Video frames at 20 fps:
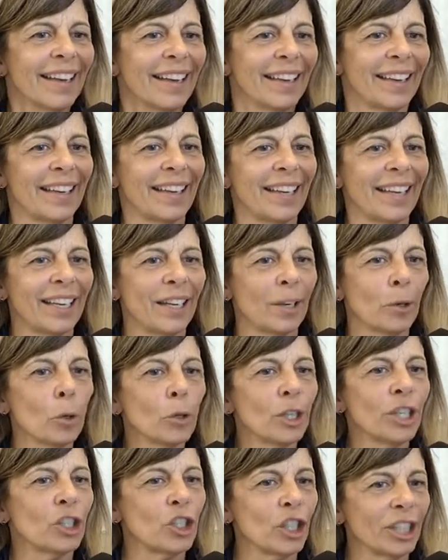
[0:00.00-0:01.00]
eh,
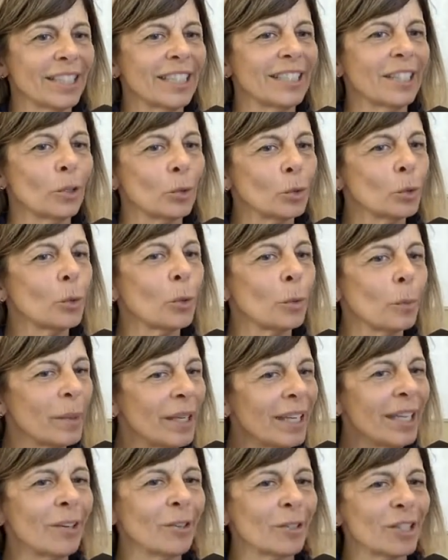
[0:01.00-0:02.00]
ogni cittadino
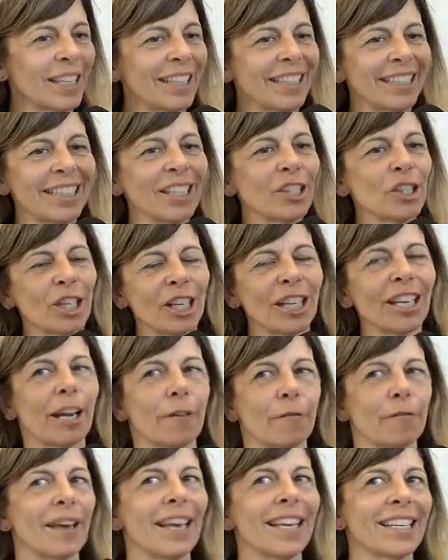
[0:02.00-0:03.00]
d'Urbino se gli dici
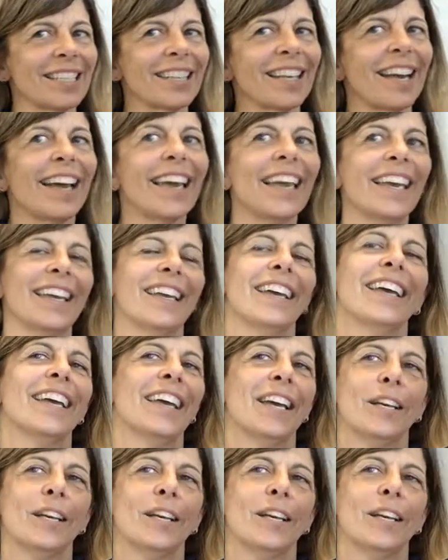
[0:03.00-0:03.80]
che festa è,